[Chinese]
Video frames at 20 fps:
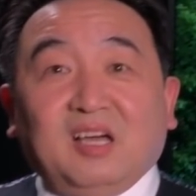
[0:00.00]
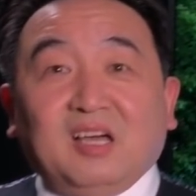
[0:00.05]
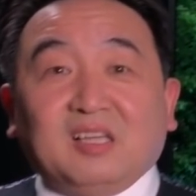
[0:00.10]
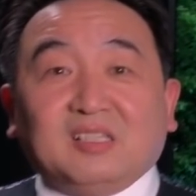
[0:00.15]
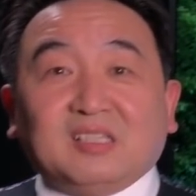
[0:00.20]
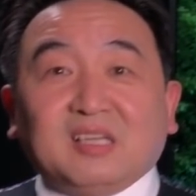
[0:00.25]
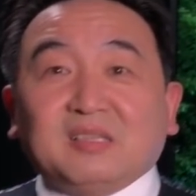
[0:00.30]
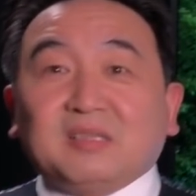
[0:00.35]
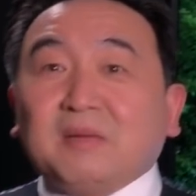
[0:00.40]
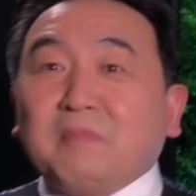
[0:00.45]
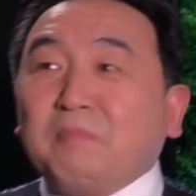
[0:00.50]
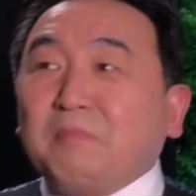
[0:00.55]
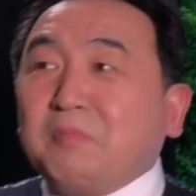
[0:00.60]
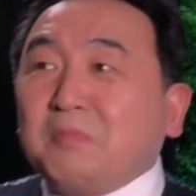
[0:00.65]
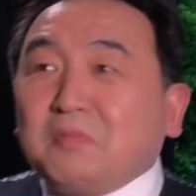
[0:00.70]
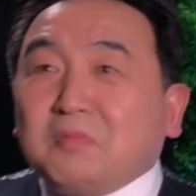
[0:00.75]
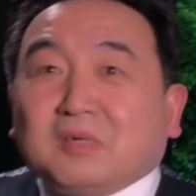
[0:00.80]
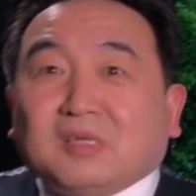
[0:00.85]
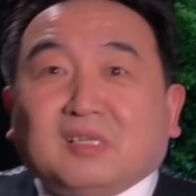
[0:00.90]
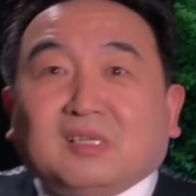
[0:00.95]
他他他
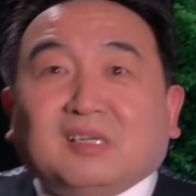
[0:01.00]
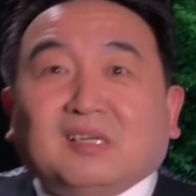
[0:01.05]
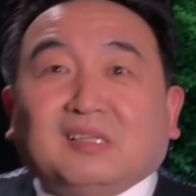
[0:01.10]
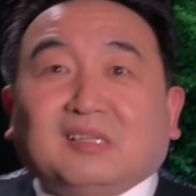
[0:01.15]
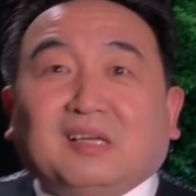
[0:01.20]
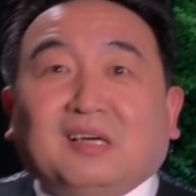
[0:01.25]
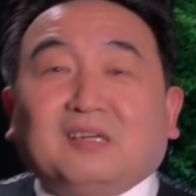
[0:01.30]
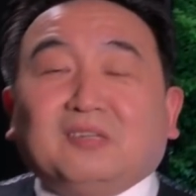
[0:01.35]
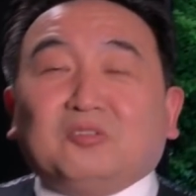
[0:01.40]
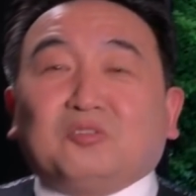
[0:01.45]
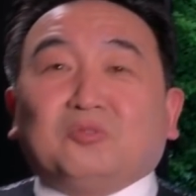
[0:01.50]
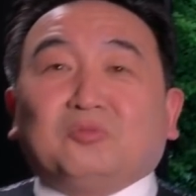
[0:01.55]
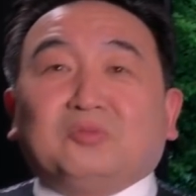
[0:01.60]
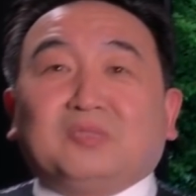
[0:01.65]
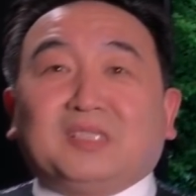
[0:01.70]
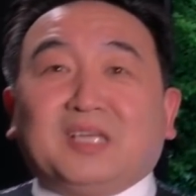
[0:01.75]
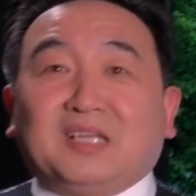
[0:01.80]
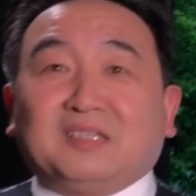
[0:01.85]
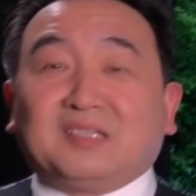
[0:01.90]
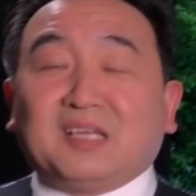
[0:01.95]
不可能出
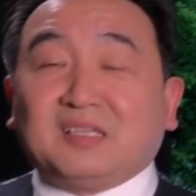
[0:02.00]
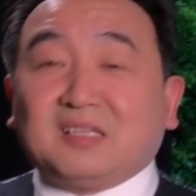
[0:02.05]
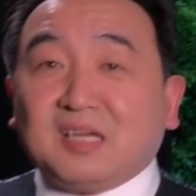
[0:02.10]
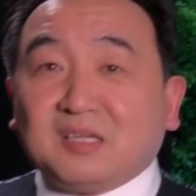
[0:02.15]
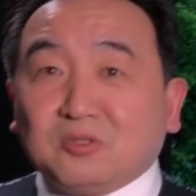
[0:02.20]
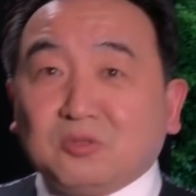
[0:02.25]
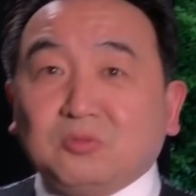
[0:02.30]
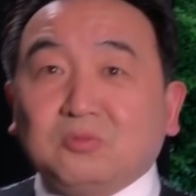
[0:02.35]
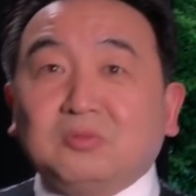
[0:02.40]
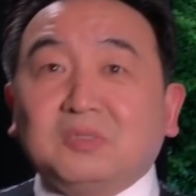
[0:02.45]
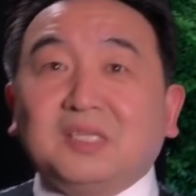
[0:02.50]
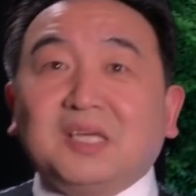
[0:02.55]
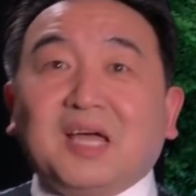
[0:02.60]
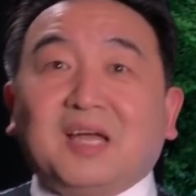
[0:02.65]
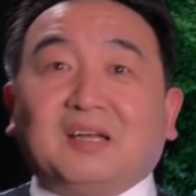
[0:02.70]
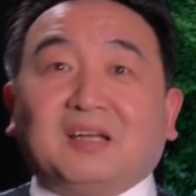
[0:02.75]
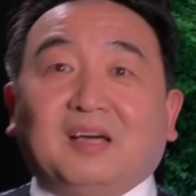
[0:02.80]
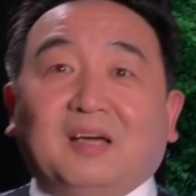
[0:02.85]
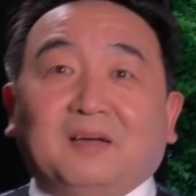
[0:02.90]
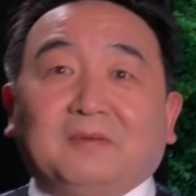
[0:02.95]
现，但他出
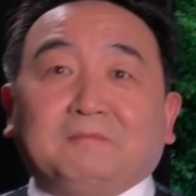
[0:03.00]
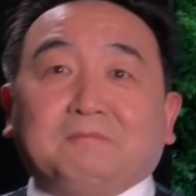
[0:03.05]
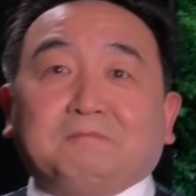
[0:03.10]
现了。